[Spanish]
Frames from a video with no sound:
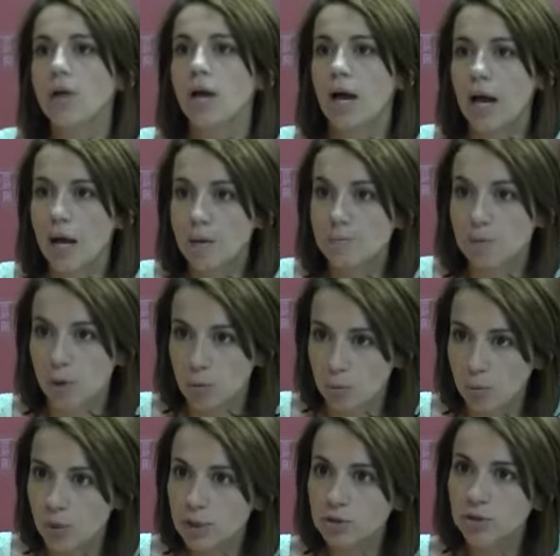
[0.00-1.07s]
ha
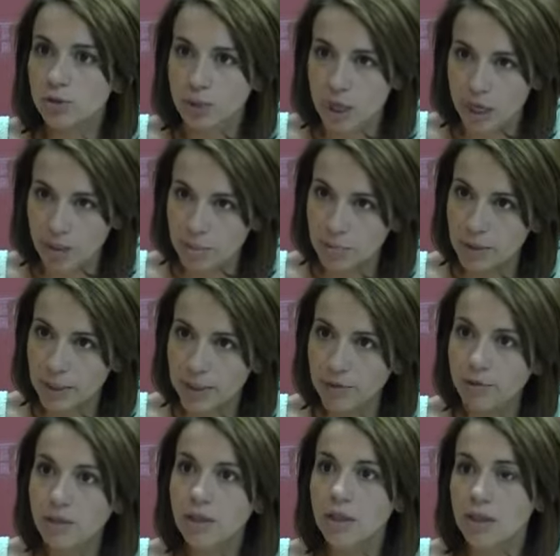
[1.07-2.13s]
propuesto al Pleno
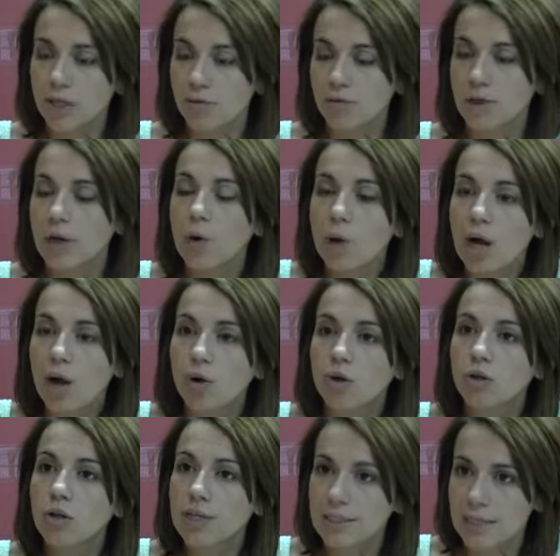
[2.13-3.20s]
que fuera un
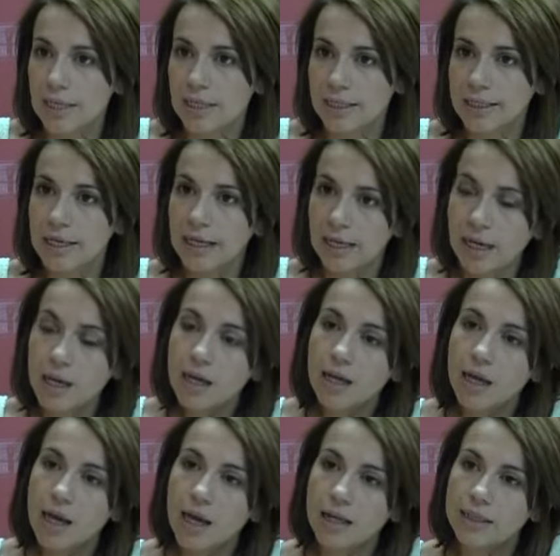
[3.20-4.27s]
ahorro que se dedicara
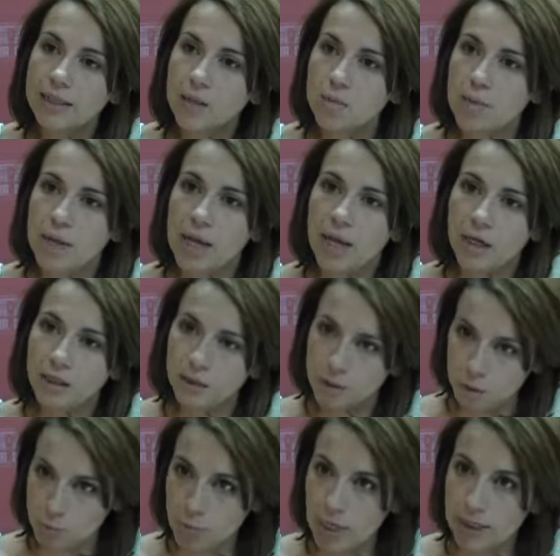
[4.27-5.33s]
a este plan,
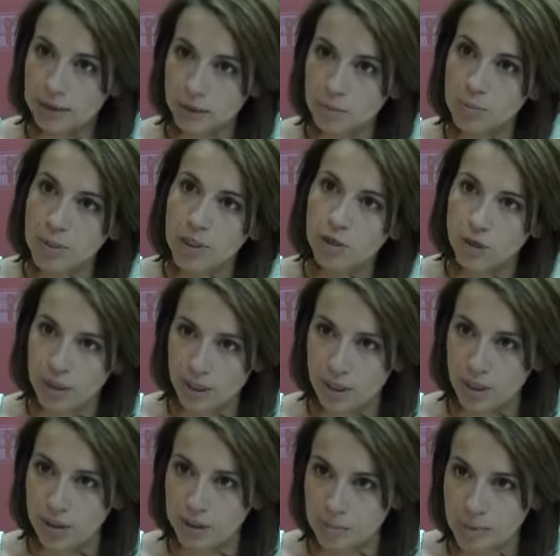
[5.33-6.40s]
plan de empleo de
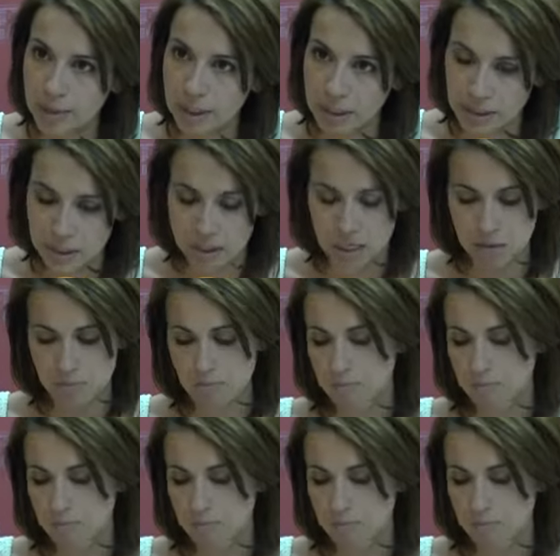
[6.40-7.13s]
emergencia